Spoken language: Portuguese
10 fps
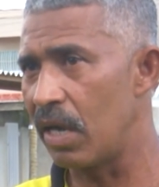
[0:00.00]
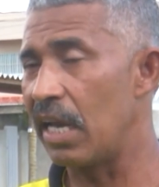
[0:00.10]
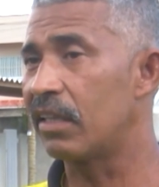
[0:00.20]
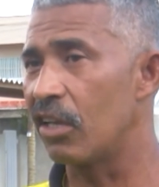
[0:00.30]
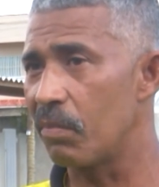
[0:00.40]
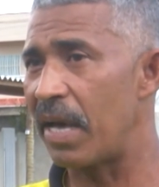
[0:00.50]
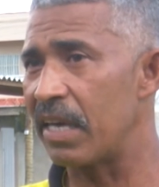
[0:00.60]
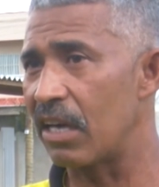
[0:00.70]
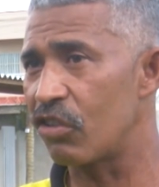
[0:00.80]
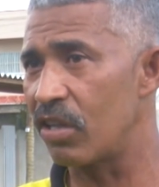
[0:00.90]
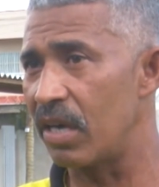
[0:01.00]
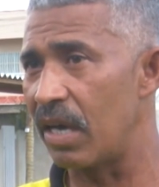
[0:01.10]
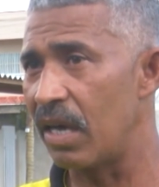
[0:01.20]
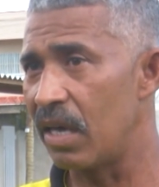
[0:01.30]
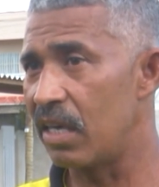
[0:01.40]
Ele estando de barriga
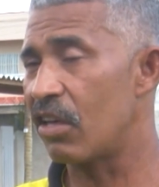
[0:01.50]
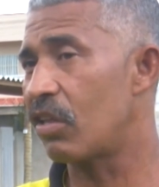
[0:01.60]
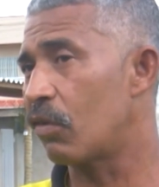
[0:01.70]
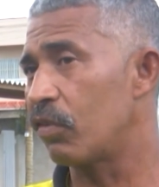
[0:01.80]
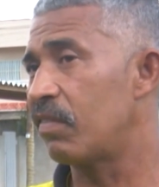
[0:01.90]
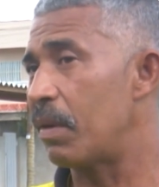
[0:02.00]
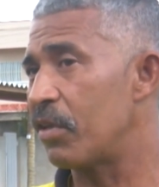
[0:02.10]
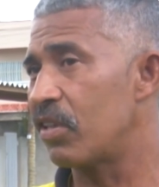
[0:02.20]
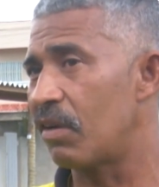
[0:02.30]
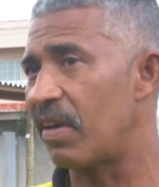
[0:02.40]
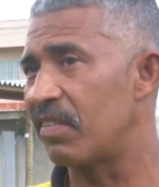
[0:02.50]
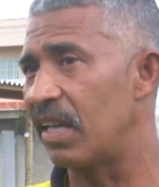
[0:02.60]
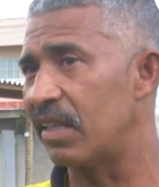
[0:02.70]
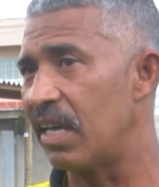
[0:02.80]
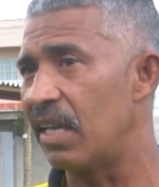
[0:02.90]
cheia e achar que você vai mexer na
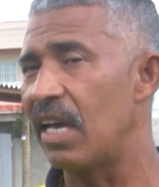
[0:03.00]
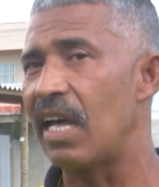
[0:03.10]
vasilha dele,